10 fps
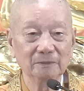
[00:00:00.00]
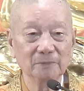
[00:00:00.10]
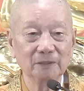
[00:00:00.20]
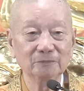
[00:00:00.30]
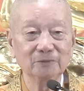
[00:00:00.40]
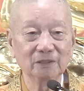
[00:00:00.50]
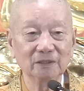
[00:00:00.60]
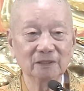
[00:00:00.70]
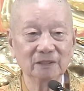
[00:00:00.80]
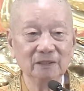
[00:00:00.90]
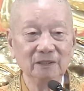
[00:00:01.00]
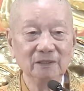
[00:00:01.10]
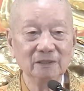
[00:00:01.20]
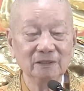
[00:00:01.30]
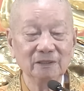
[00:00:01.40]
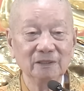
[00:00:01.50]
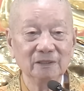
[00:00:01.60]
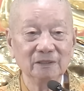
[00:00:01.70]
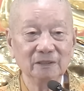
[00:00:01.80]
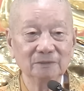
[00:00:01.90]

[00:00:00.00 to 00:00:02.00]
Mà Đức Phật đó là Đức